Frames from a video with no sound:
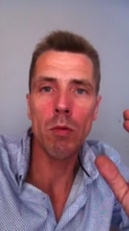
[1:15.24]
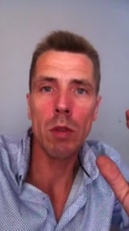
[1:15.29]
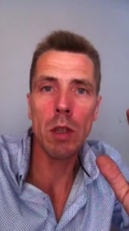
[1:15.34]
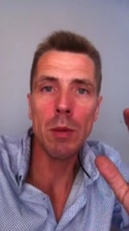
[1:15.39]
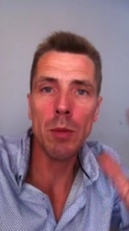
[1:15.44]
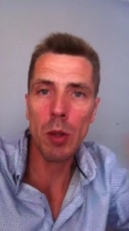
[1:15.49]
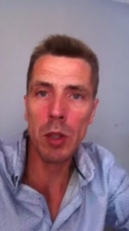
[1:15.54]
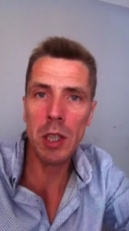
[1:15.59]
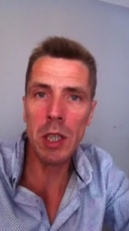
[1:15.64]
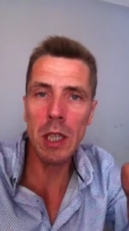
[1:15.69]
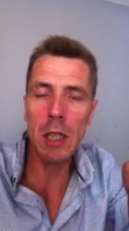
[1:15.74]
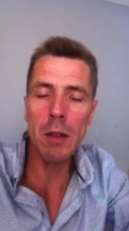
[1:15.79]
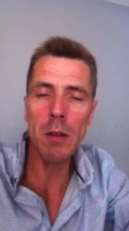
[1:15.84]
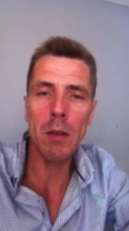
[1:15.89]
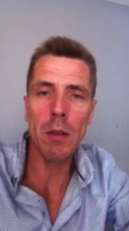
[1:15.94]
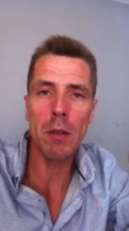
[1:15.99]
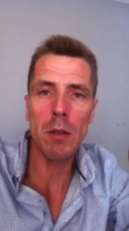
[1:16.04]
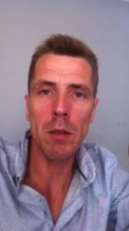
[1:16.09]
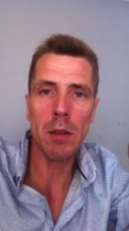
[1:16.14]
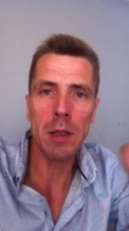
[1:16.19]
Il me dit,
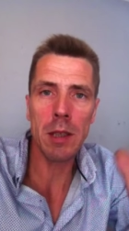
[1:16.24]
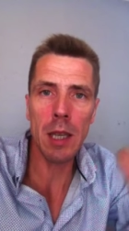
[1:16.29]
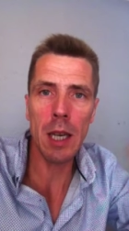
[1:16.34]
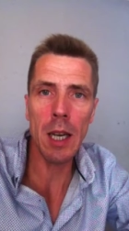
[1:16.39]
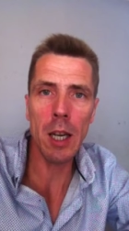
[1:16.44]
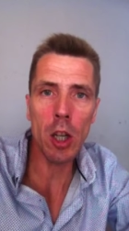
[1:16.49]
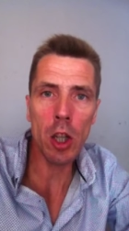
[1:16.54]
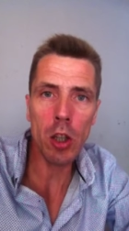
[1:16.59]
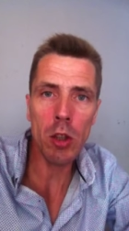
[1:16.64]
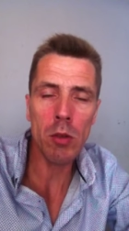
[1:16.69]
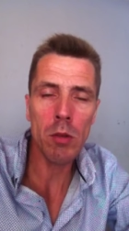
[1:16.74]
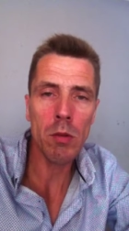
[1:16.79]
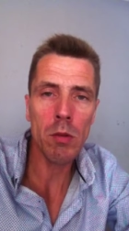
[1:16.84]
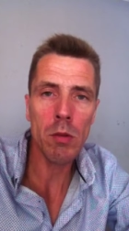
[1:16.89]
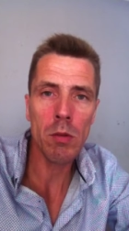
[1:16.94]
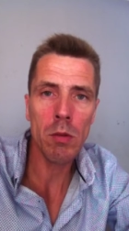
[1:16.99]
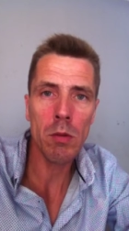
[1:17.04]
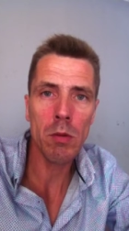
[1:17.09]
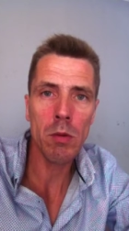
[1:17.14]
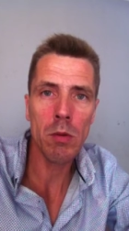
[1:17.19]
Serge,
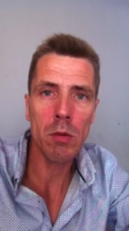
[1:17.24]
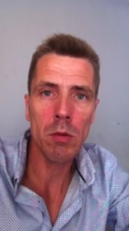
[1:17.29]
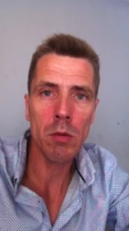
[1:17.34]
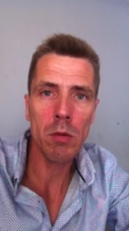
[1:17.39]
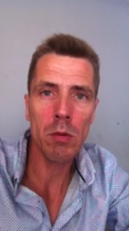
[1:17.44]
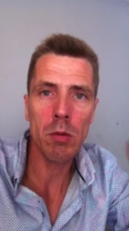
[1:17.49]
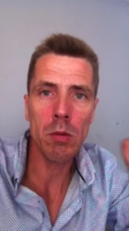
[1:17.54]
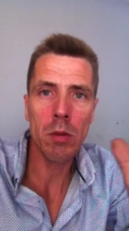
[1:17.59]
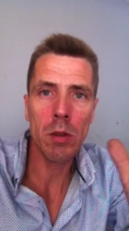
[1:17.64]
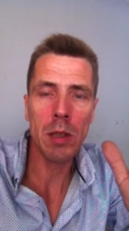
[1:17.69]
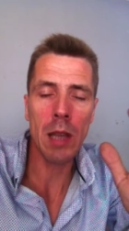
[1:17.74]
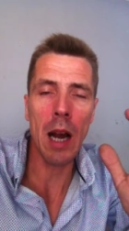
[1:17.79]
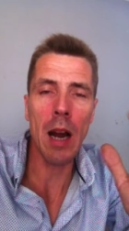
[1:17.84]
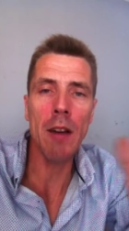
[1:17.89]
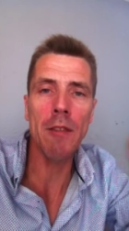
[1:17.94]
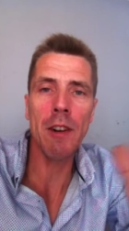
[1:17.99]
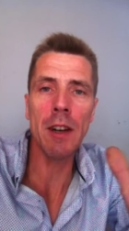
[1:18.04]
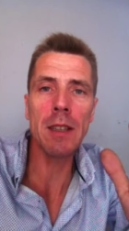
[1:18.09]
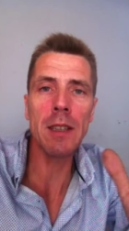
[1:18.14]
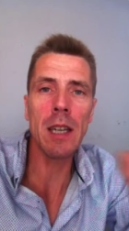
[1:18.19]

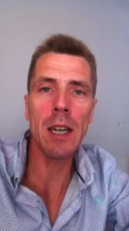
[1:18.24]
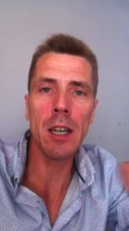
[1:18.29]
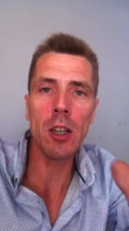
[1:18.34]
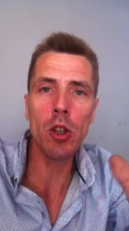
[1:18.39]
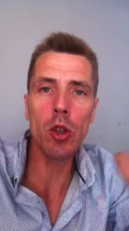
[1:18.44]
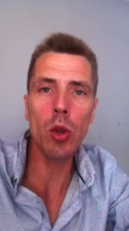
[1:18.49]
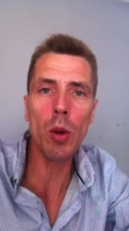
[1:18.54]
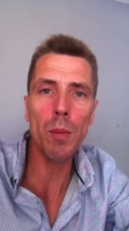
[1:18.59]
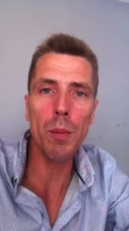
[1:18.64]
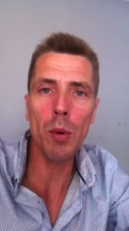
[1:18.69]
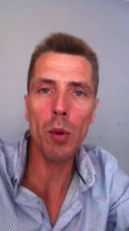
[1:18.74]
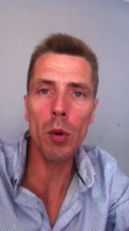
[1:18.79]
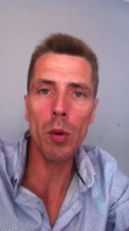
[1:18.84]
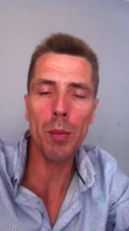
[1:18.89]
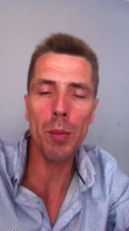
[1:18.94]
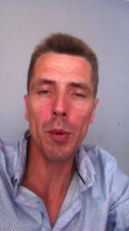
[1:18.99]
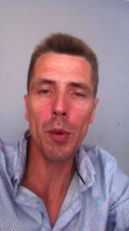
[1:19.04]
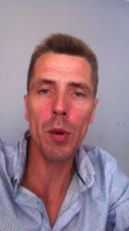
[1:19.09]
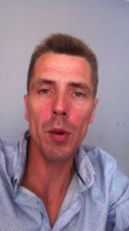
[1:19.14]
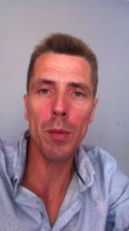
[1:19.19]
as 21 jours
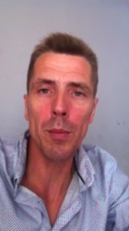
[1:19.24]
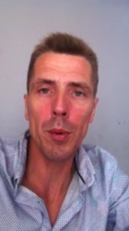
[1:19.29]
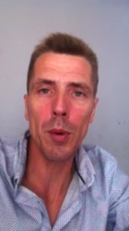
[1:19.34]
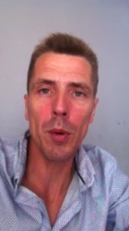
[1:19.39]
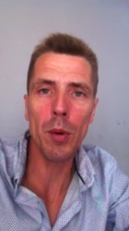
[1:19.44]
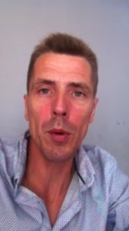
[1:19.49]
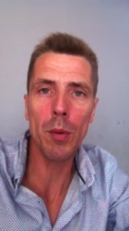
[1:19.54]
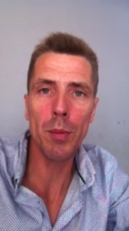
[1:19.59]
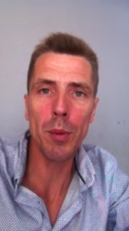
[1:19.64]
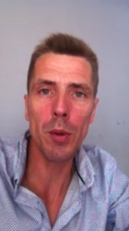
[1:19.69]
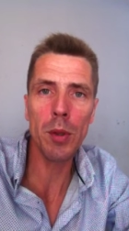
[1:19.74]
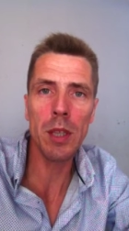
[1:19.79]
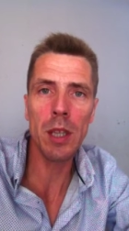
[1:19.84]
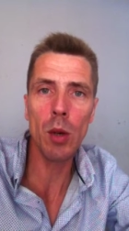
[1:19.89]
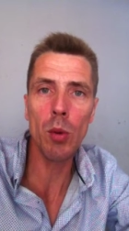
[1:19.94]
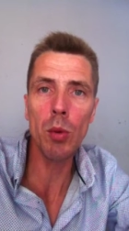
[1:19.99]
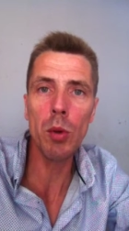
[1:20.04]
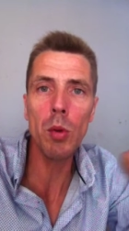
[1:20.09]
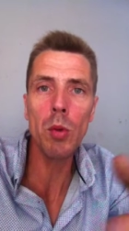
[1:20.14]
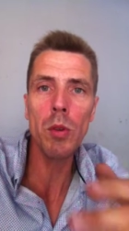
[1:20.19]
pour, pour, pour,
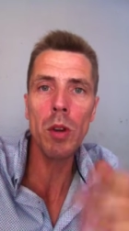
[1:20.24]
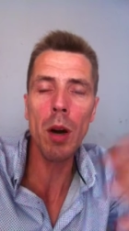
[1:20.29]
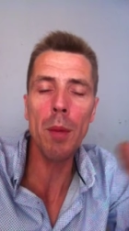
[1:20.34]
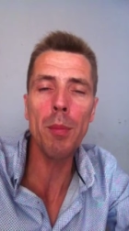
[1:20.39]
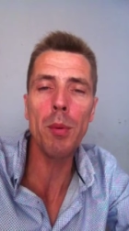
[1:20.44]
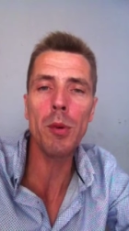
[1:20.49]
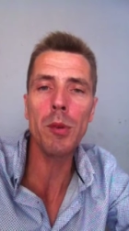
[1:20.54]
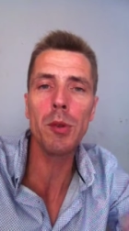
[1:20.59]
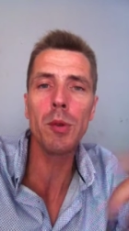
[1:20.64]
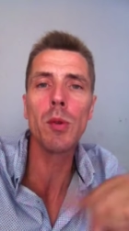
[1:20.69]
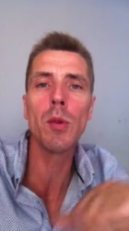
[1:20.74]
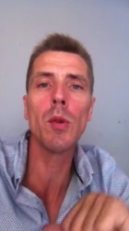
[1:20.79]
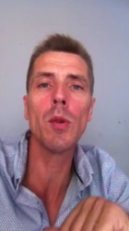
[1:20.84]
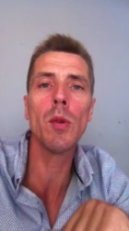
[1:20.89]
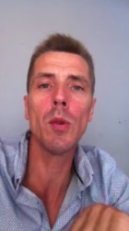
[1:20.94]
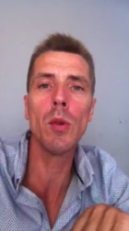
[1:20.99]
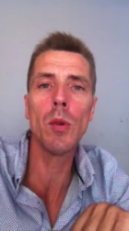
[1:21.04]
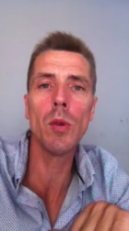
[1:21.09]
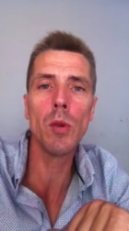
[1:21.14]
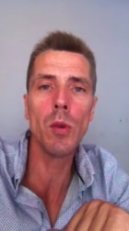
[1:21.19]
dire oui ou non pour
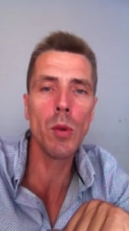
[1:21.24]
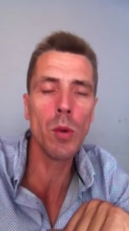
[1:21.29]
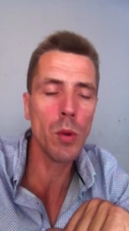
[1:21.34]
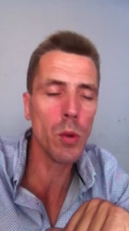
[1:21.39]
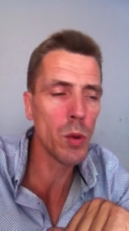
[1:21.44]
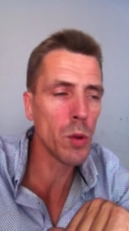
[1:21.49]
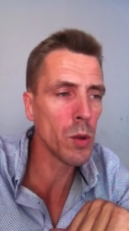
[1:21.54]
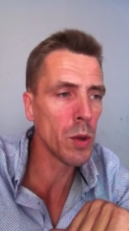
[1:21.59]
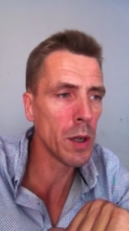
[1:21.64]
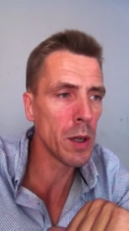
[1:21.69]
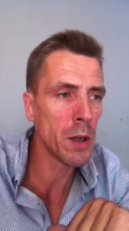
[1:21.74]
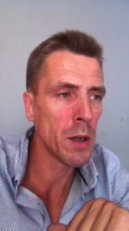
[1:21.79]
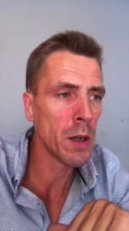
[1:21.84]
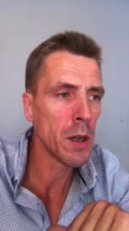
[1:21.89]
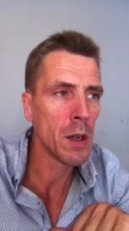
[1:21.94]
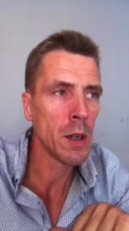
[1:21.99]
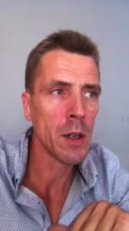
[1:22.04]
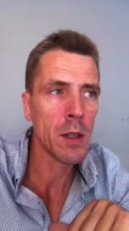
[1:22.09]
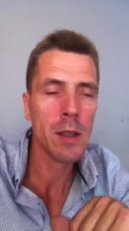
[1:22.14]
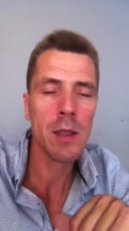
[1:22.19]
ce
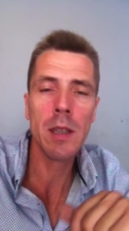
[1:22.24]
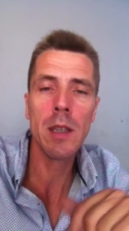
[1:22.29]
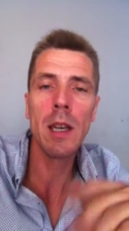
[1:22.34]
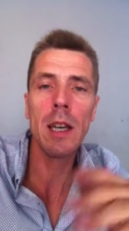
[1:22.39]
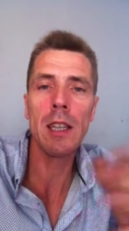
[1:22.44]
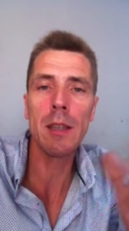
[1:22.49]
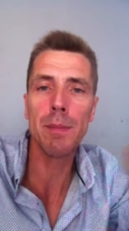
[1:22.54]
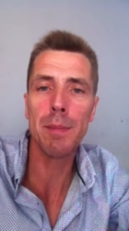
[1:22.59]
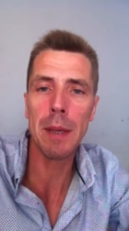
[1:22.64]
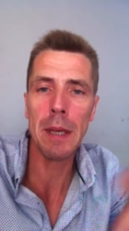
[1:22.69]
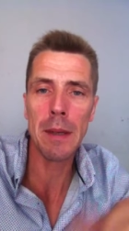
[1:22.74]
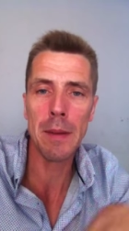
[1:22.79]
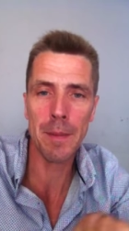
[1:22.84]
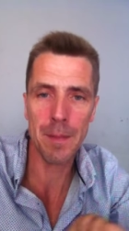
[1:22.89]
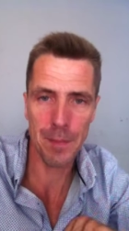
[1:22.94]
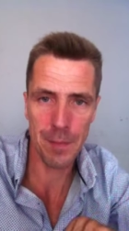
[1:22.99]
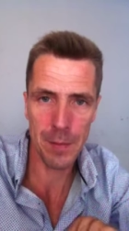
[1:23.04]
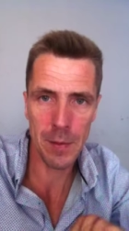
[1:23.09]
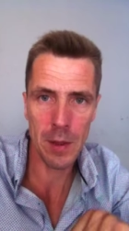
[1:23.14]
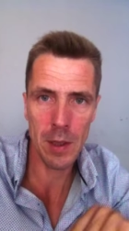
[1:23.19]
CSP.
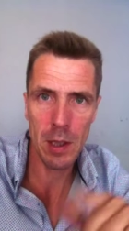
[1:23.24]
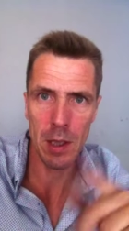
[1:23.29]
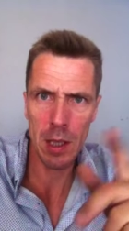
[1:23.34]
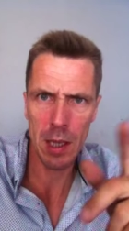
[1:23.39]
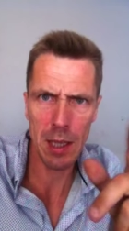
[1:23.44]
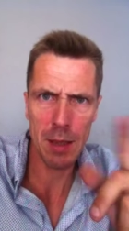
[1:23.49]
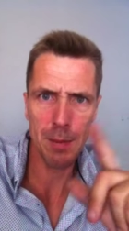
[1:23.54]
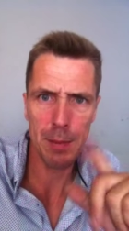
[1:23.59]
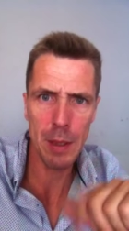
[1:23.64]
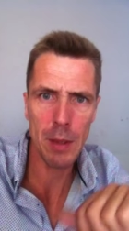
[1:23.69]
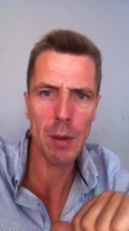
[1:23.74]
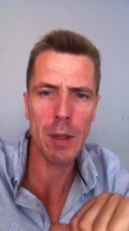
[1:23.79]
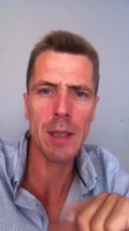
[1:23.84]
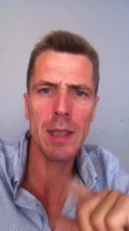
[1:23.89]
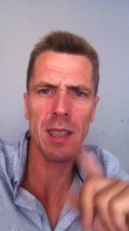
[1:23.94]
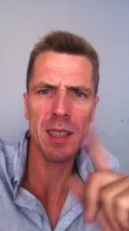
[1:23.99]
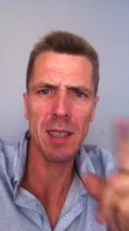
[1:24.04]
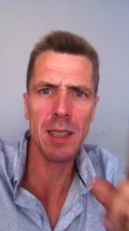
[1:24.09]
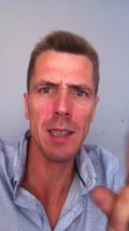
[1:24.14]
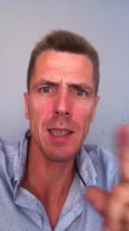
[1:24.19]
CSP, ouais,
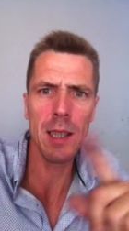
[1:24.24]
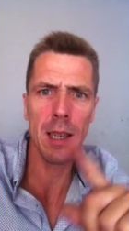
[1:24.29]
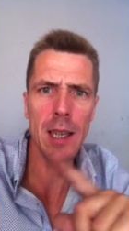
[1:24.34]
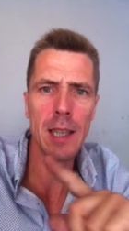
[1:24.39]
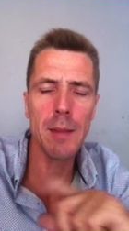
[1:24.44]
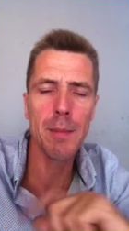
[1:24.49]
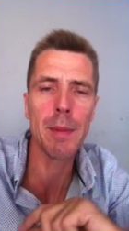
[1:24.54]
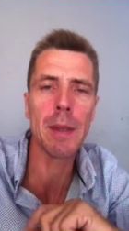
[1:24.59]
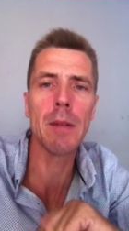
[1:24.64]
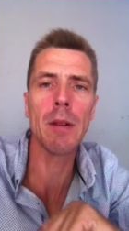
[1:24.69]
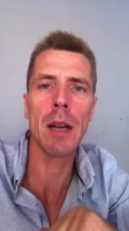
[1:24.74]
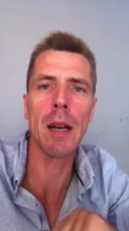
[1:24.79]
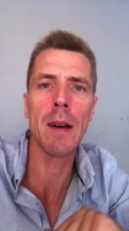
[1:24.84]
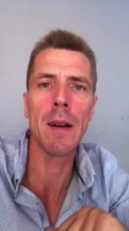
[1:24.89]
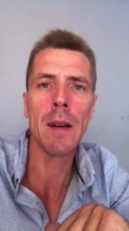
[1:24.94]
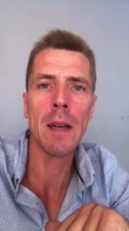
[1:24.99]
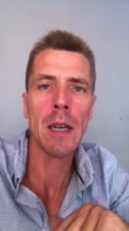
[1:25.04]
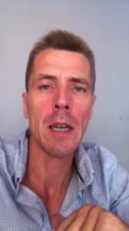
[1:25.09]
c'est CSP, voilà.